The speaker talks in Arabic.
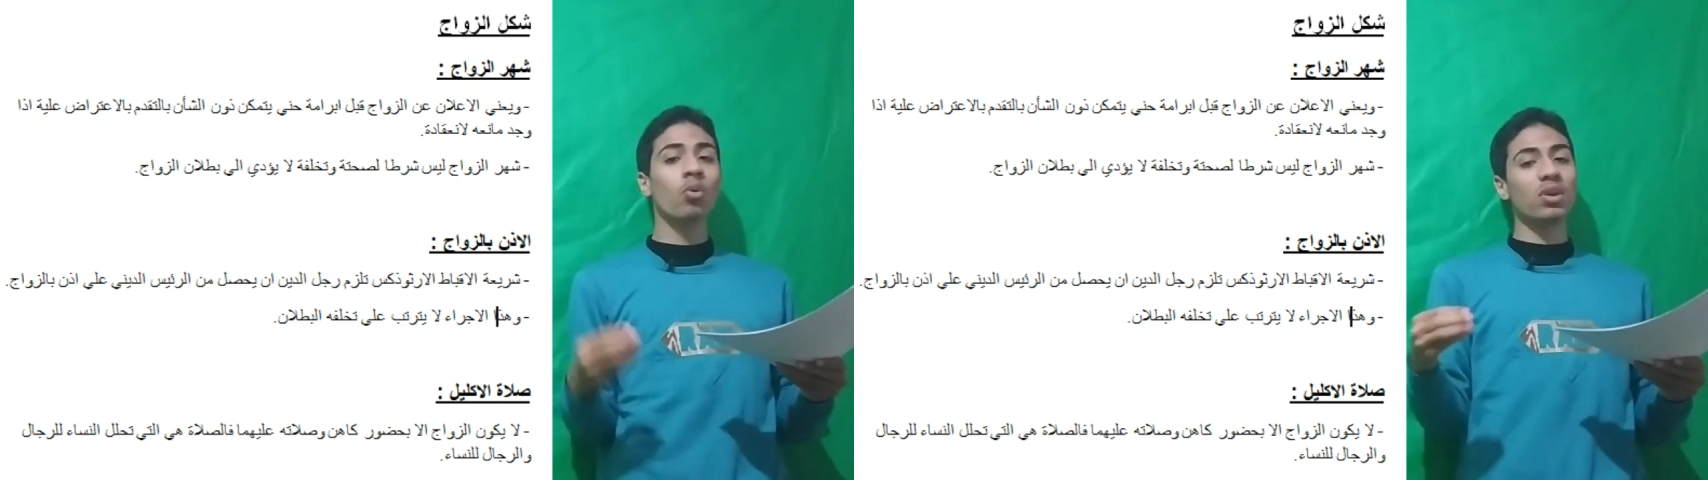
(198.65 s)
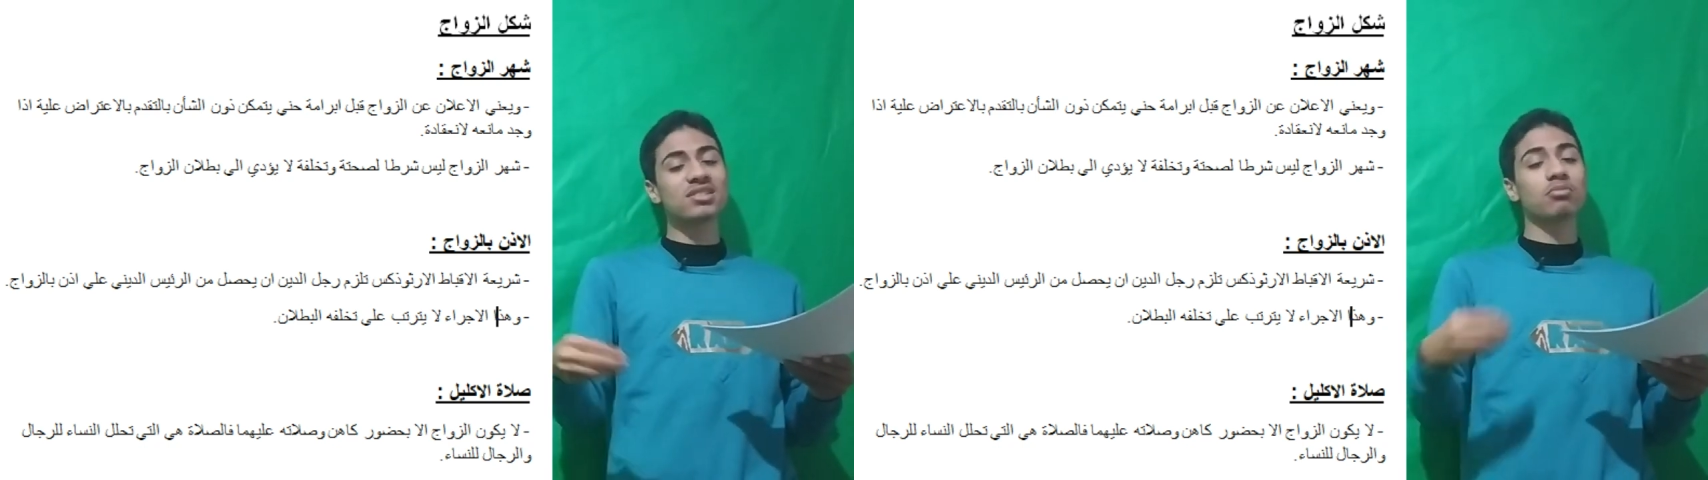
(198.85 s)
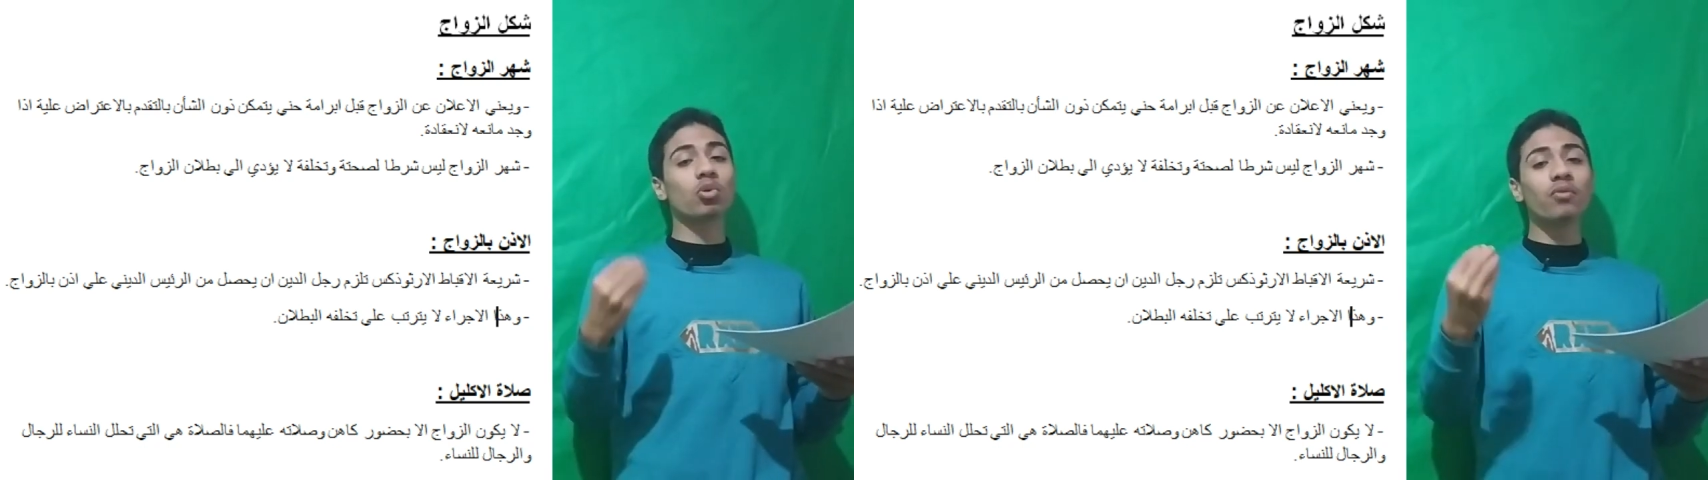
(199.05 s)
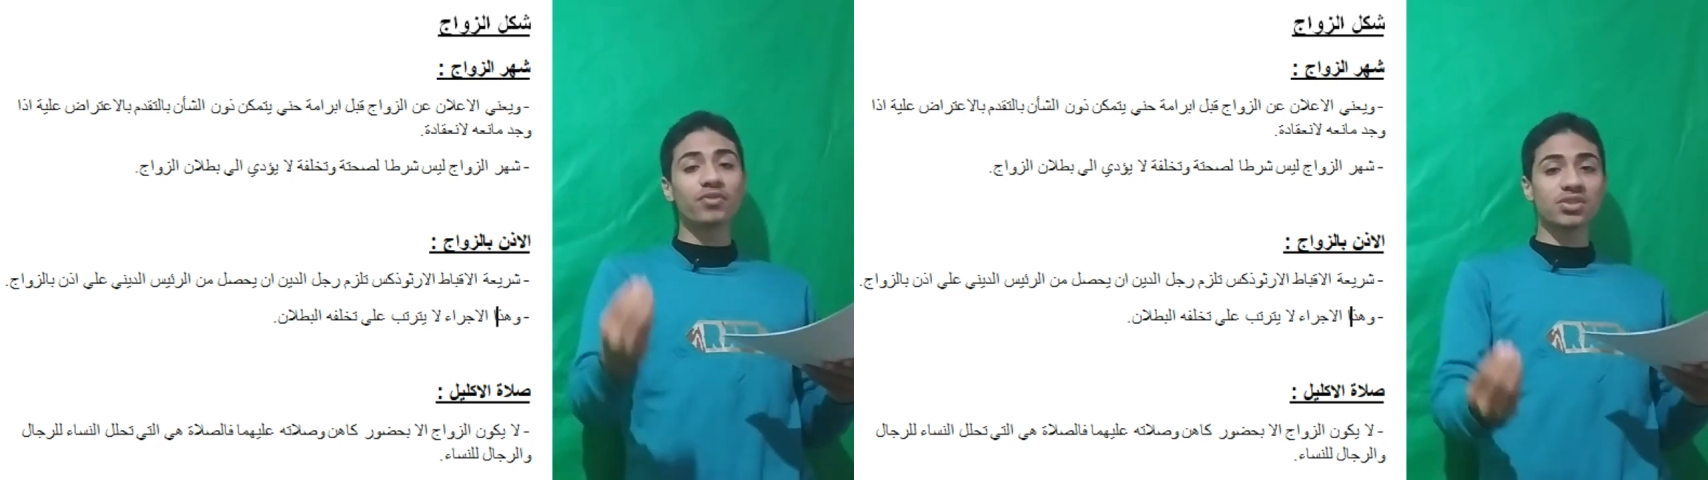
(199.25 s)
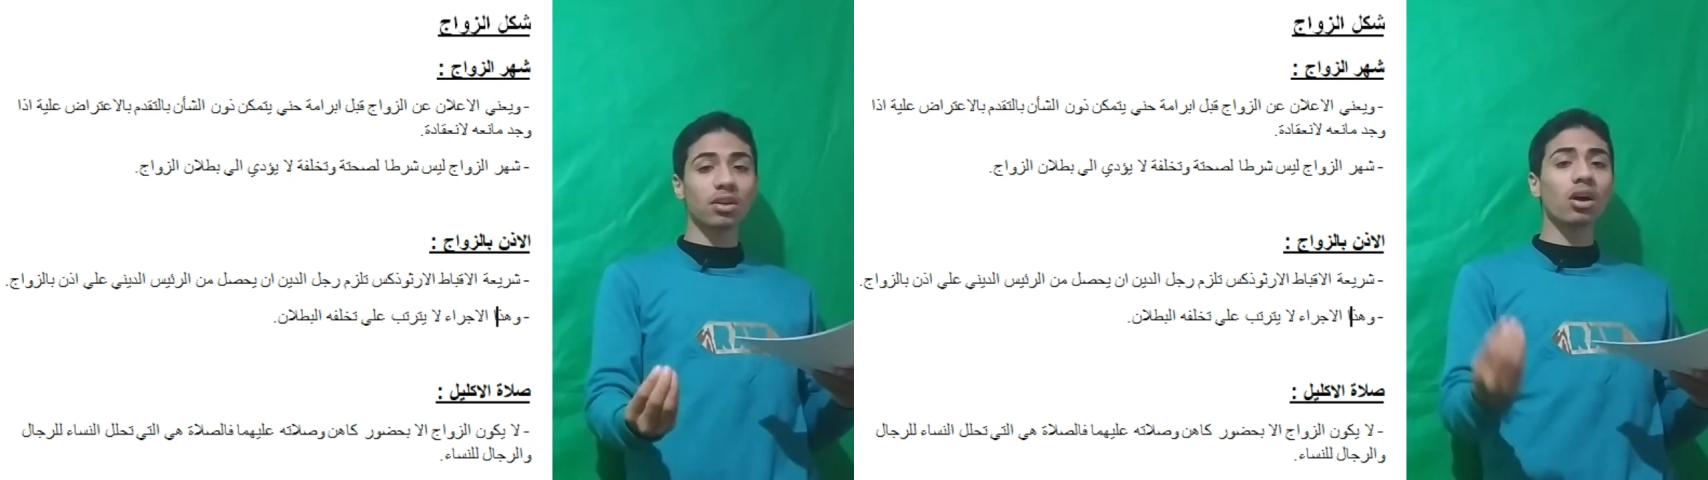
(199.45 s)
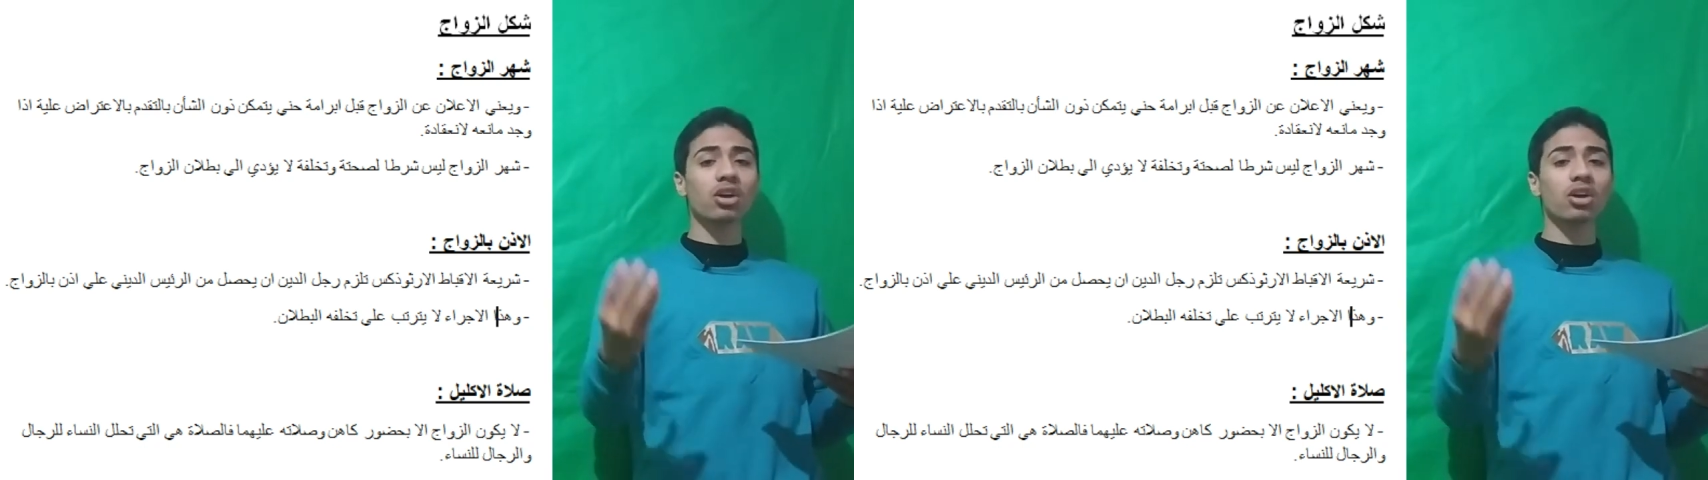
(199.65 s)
ولازم يكون في صلاه